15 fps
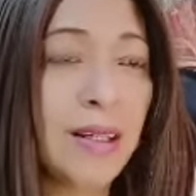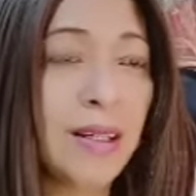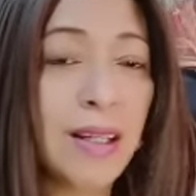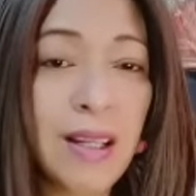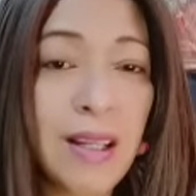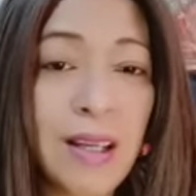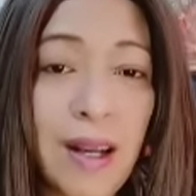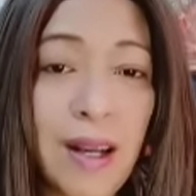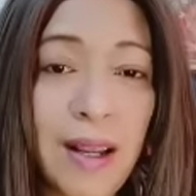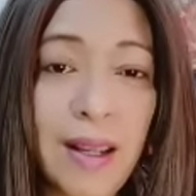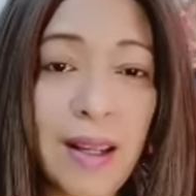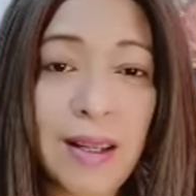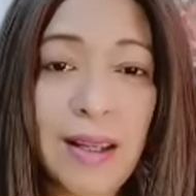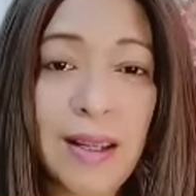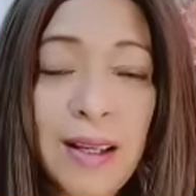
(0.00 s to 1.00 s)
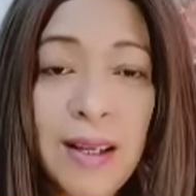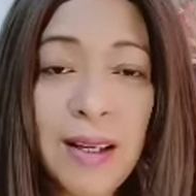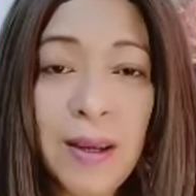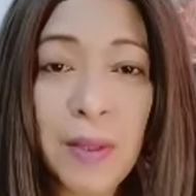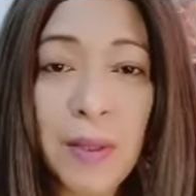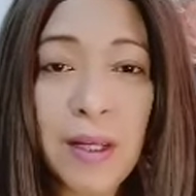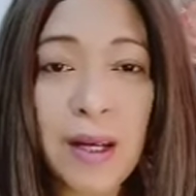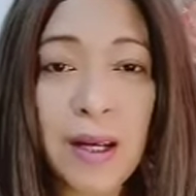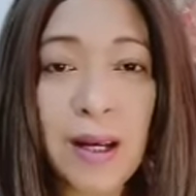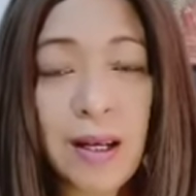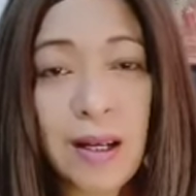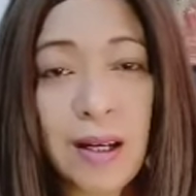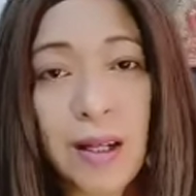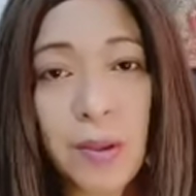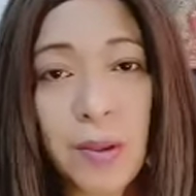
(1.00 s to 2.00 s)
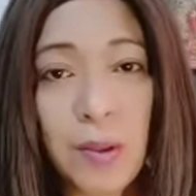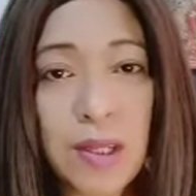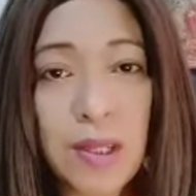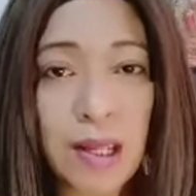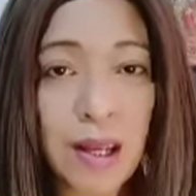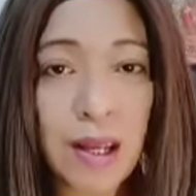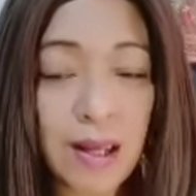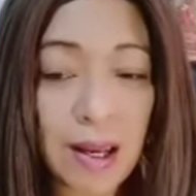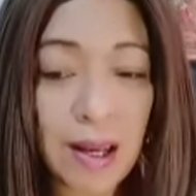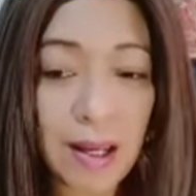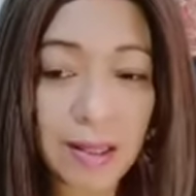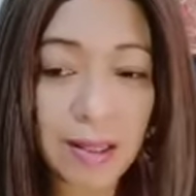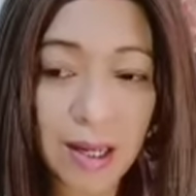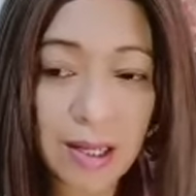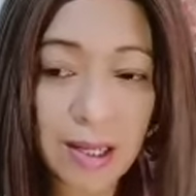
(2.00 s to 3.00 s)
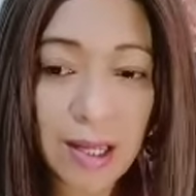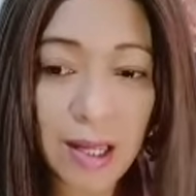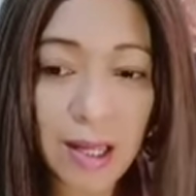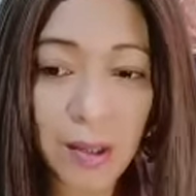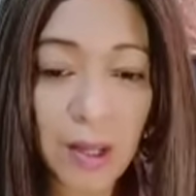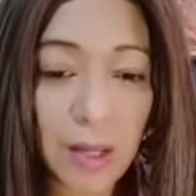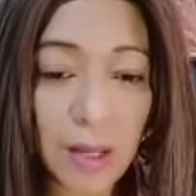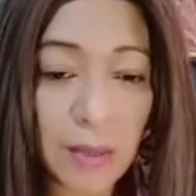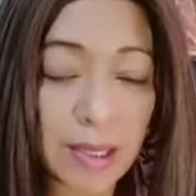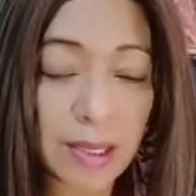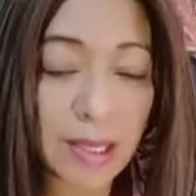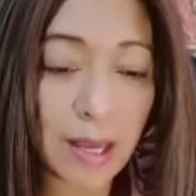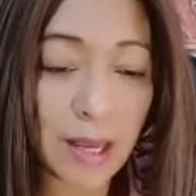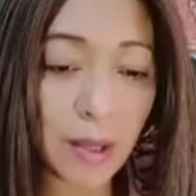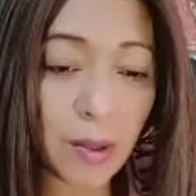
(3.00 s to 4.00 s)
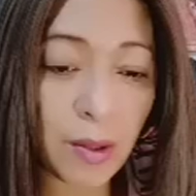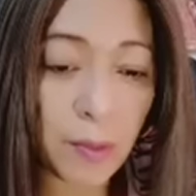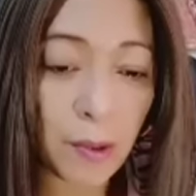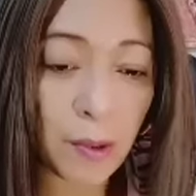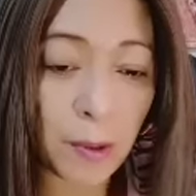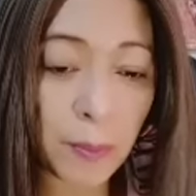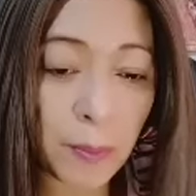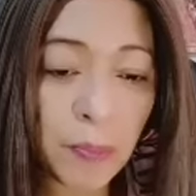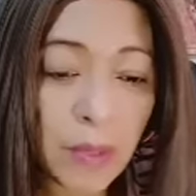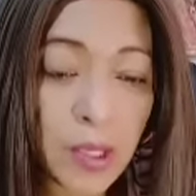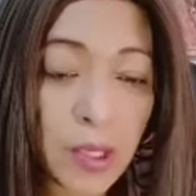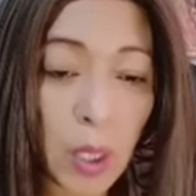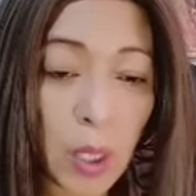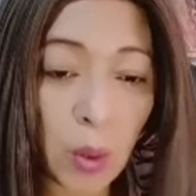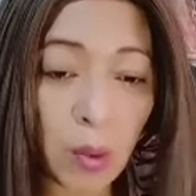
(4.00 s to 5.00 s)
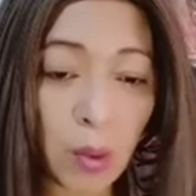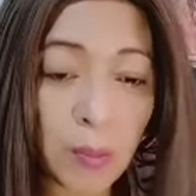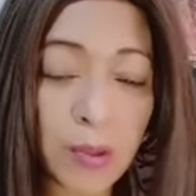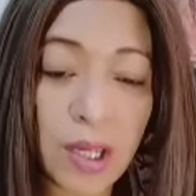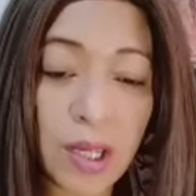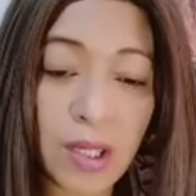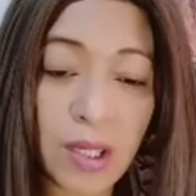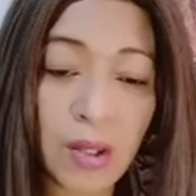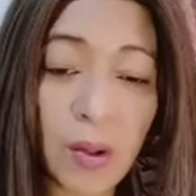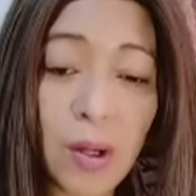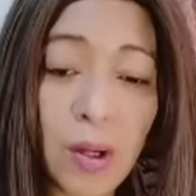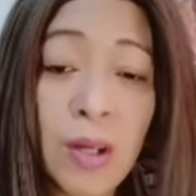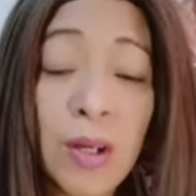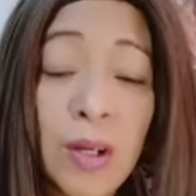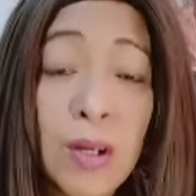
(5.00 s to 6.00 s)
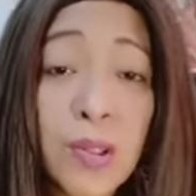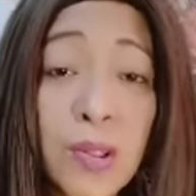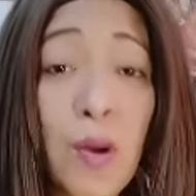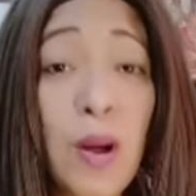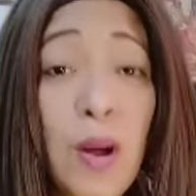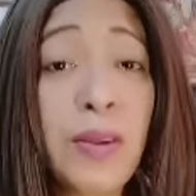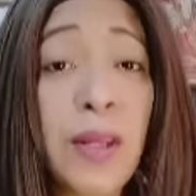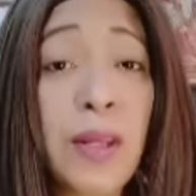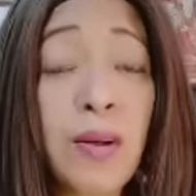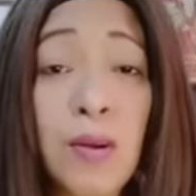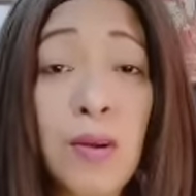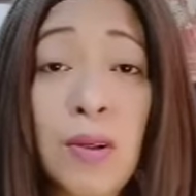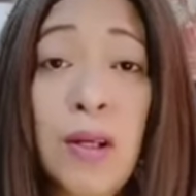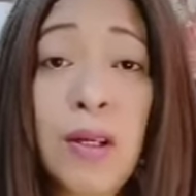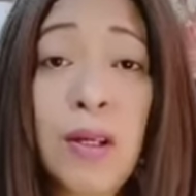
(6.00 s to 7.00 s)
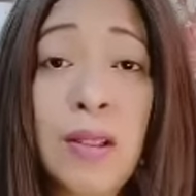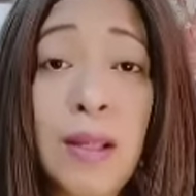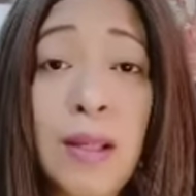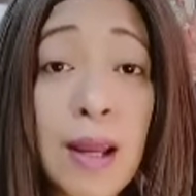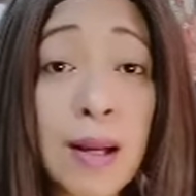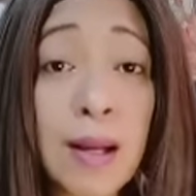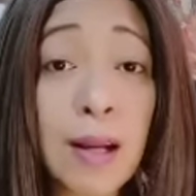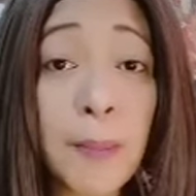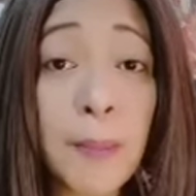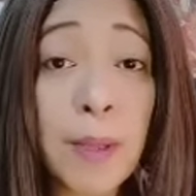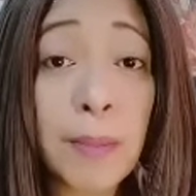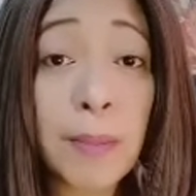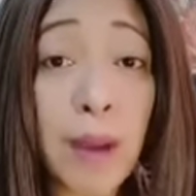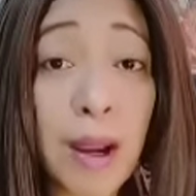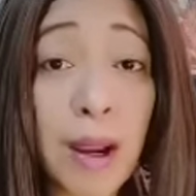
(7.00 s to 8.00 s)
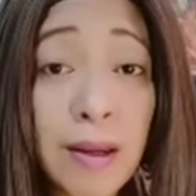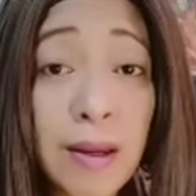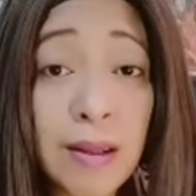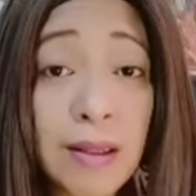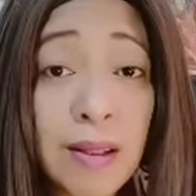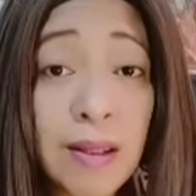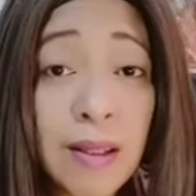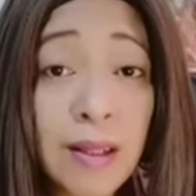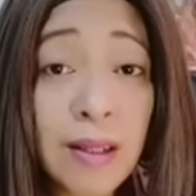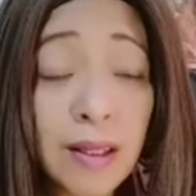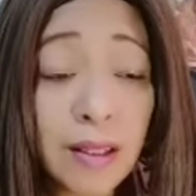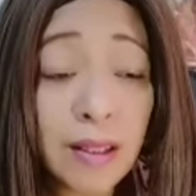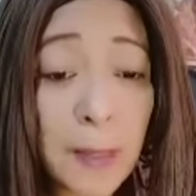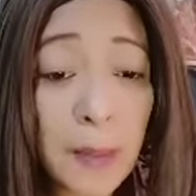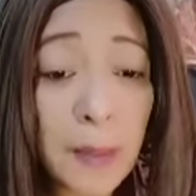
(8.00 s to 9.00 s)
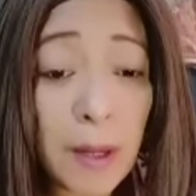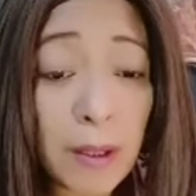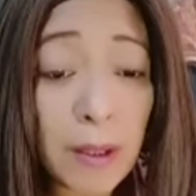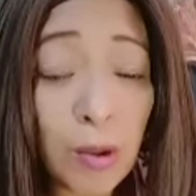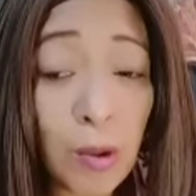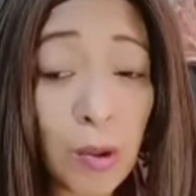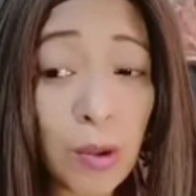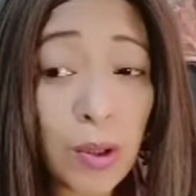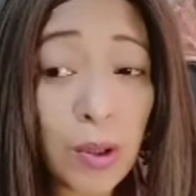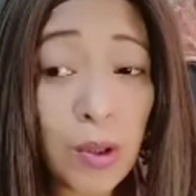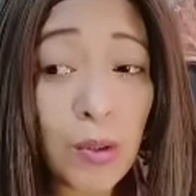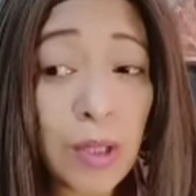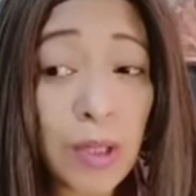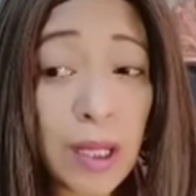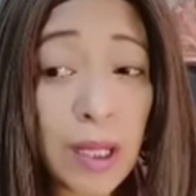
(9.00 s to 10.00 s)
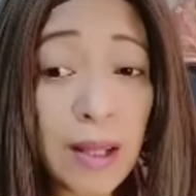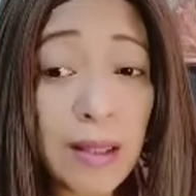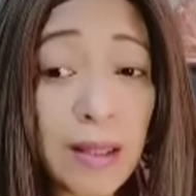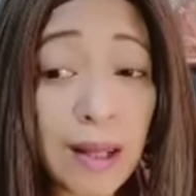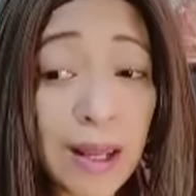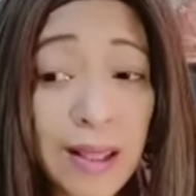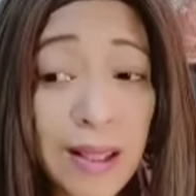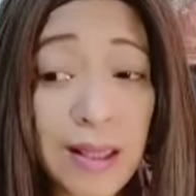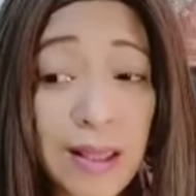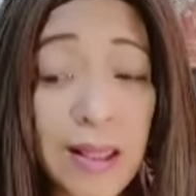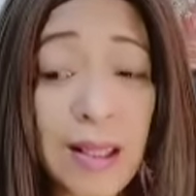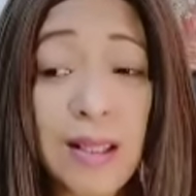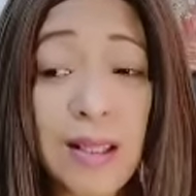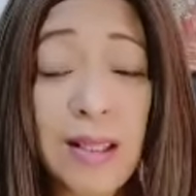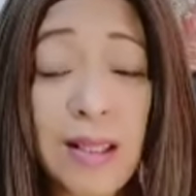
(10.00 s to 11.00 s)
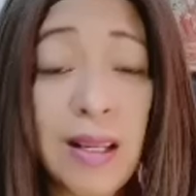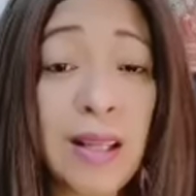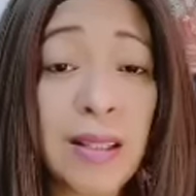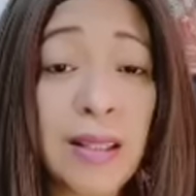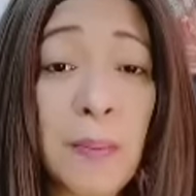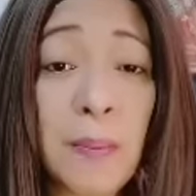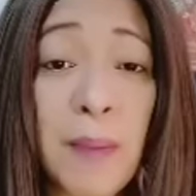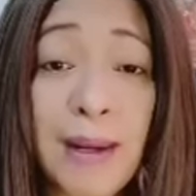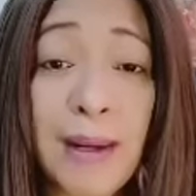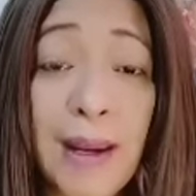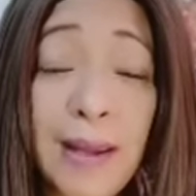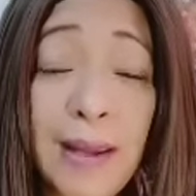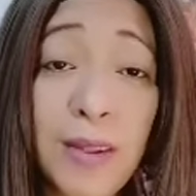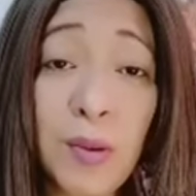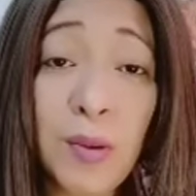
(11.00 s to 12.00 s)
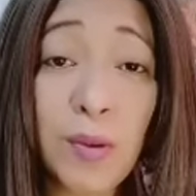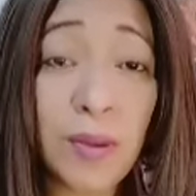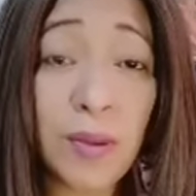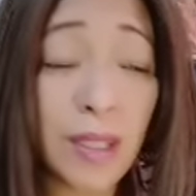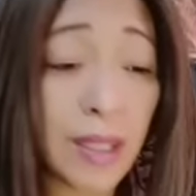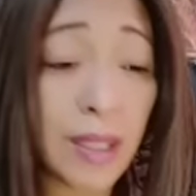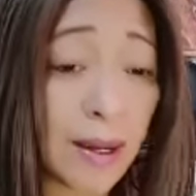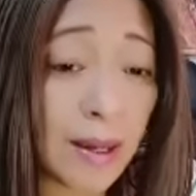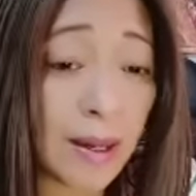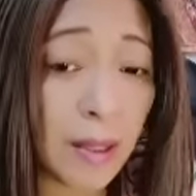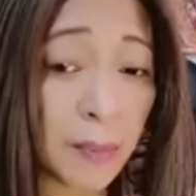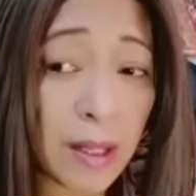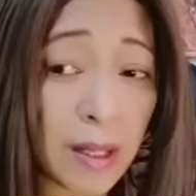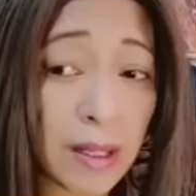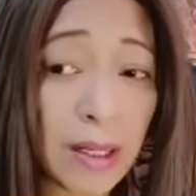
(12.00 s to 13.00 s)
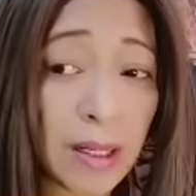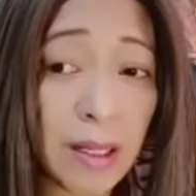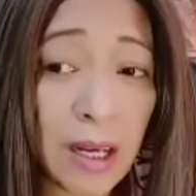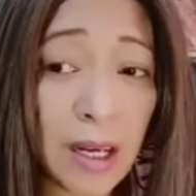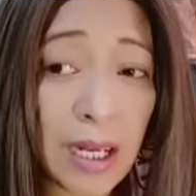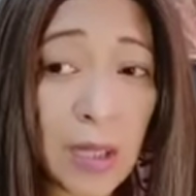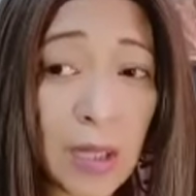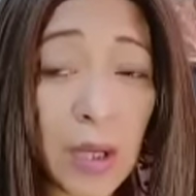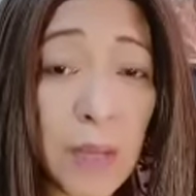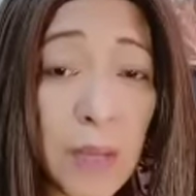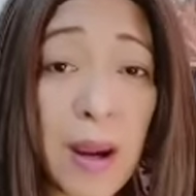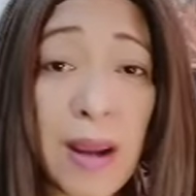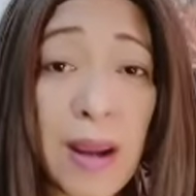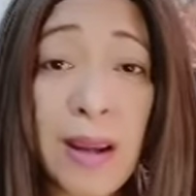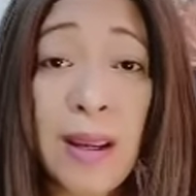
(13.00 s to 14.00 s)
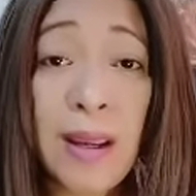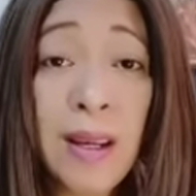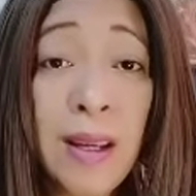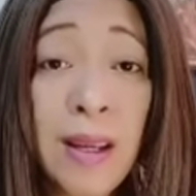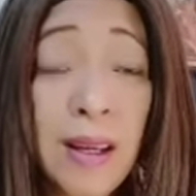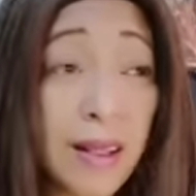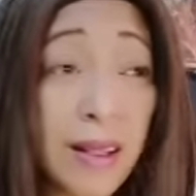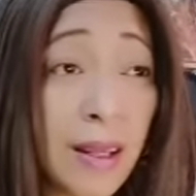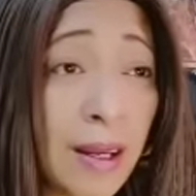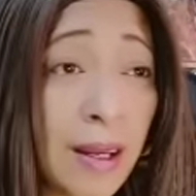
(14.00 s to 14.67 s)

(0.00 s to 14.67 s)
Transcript: kinikilig. Pagka ito na si Reyna at saka si Edo na magkasama. Ano po? Shout out po sa inyo. So, ang tanong, nararapat ba na ipagpatuloy yung EDRAIN na tambalan, yung ika nga ay parang kinikilig yung iba na